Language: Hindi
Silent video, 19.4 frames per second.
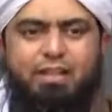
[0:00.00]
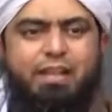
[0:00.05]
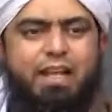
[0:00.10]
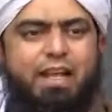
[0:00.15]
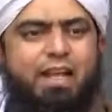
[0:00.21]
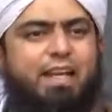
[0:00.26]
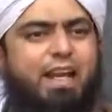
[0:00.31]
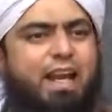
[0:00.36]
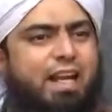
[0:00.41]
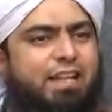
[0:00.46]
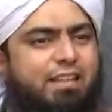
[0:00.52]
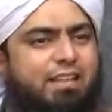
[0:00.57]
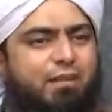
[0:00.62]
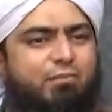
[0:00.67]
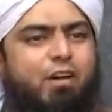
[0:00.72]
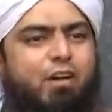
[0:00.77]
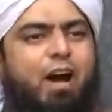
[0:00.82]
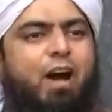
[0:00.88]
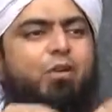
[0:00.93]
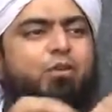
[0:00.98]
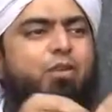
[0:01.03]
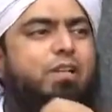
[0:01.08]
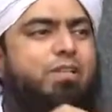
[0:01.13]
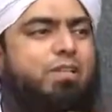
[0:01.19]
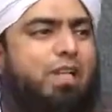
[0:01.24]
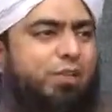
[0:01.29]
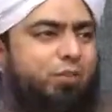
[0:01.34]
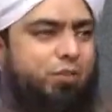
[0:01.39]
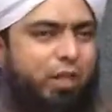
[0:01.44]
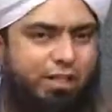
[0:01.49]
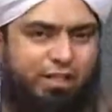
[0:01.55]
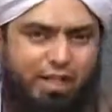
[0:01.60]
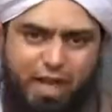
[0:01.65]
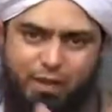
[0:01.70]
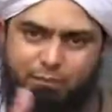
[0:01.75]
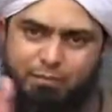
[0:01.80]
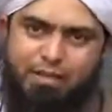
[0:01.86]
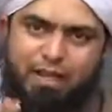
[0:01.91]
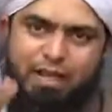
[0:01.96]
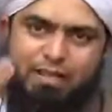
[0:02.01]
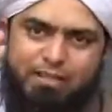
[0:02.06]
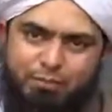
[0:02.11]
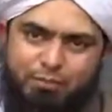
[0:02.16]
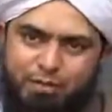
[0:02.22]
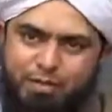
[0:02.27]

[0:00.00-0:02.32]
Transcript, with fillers: लेके आए थे वहाँ उन्होंने चाँद उतारी आप ही घर से